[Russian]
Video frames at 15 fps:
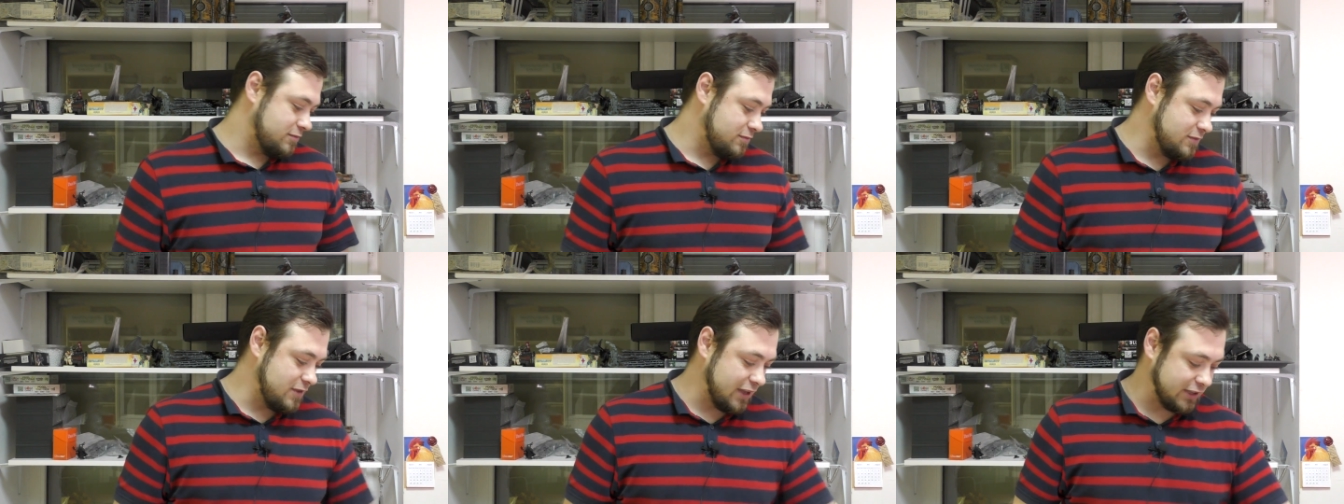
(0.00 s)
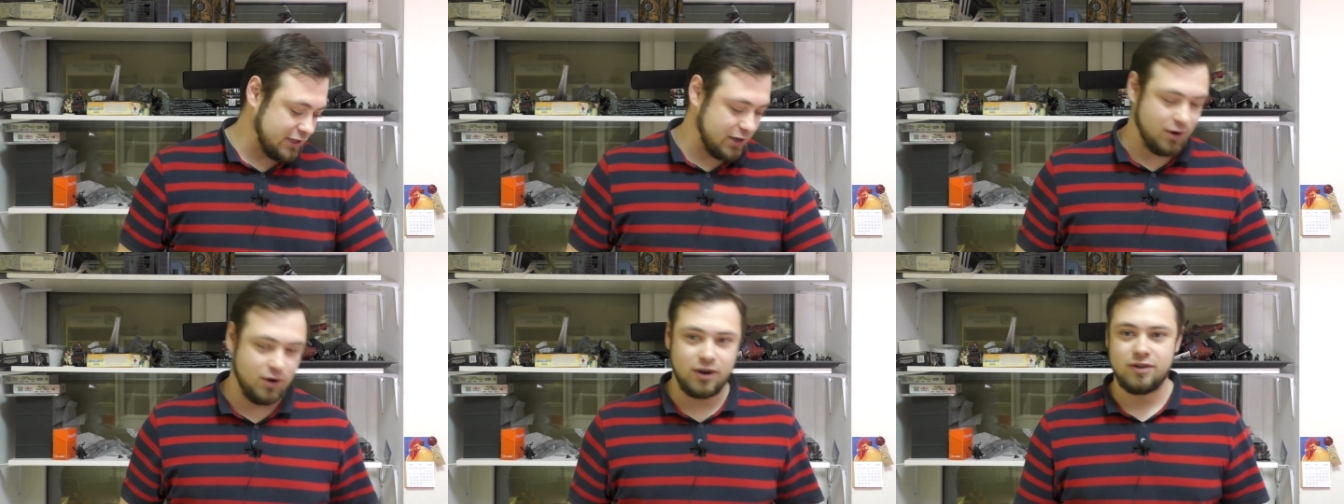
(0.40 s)
нет
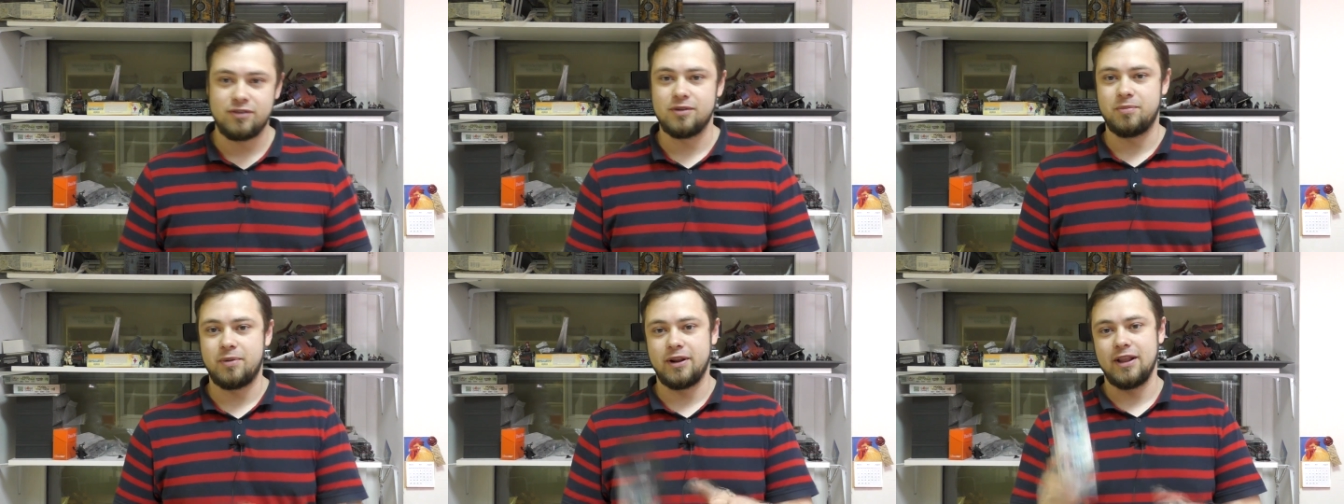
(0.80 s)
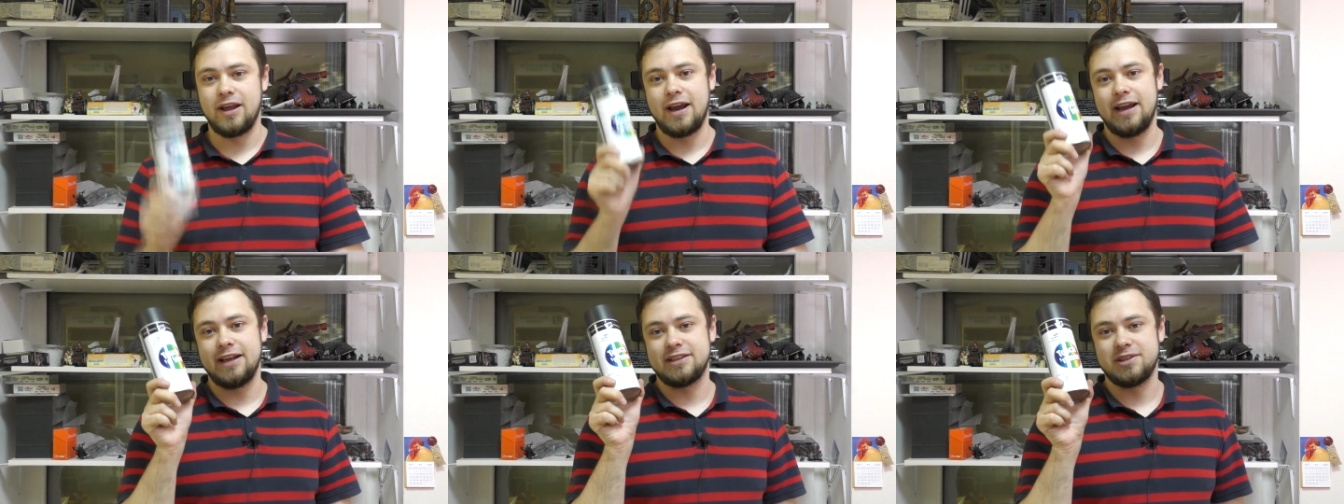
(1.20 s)
аэрографа,
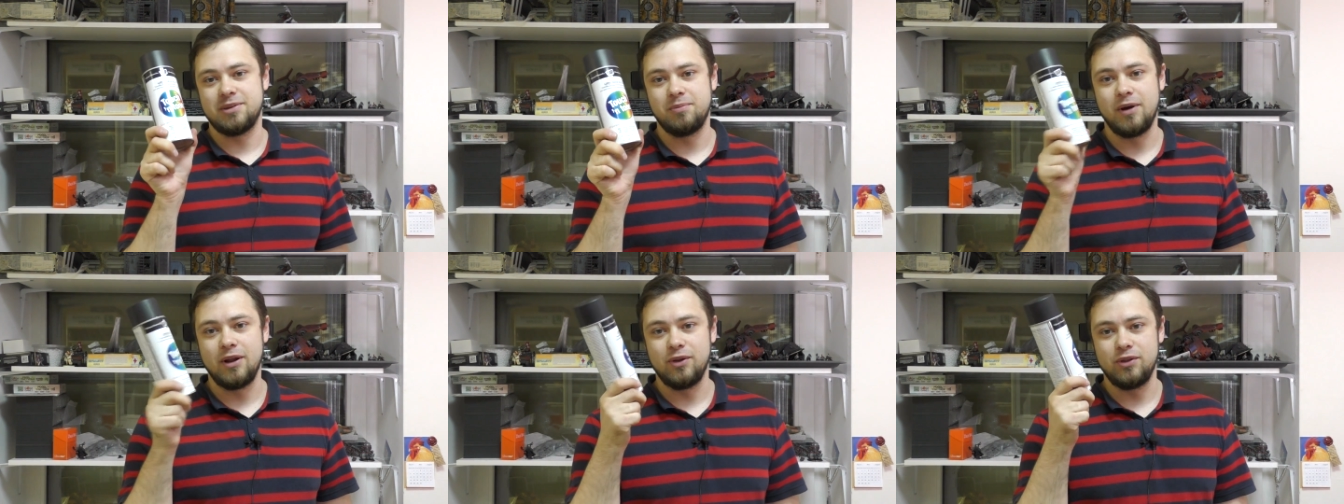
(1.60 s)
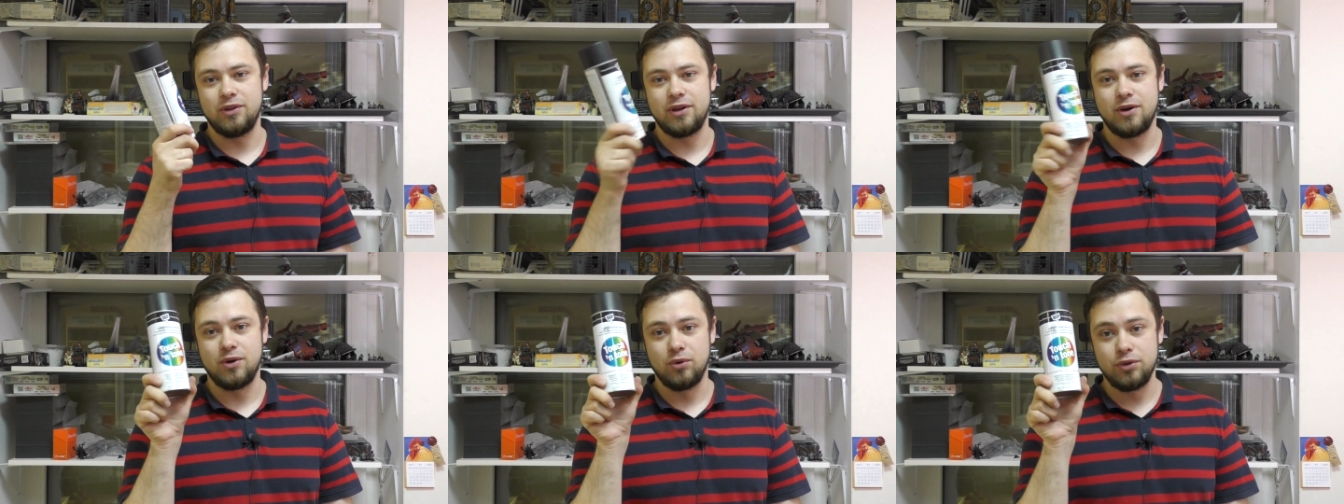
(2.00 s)
предлагается
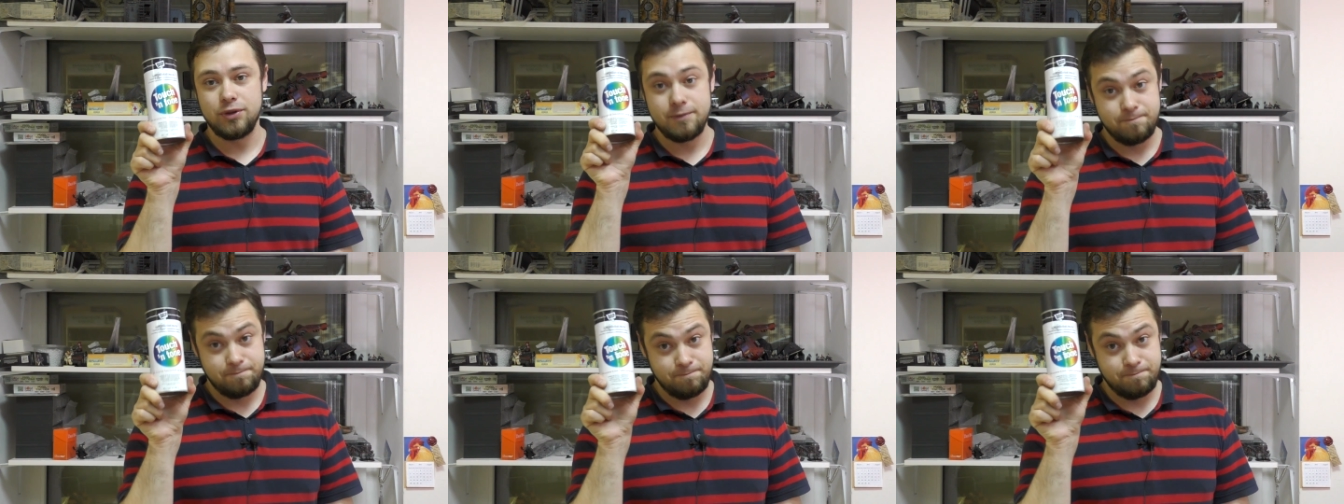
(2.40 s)
баллонный грунт.